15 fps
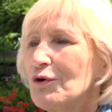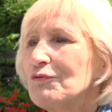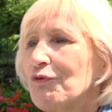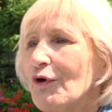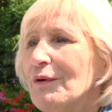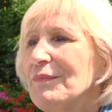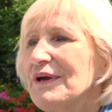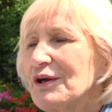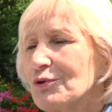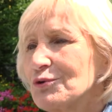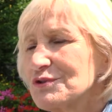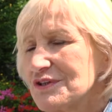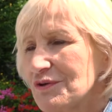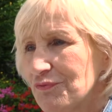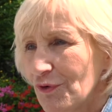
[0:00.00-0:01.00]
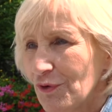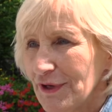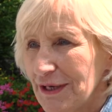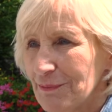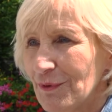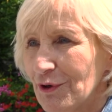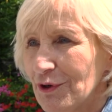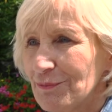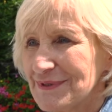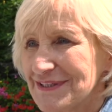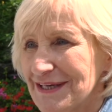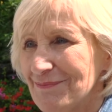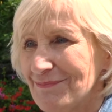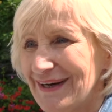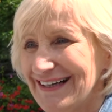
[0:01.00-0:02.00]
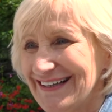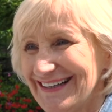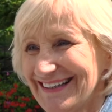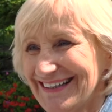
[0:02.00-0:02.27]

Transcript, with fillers: und vor allem mit großer Freude machen wir es immer.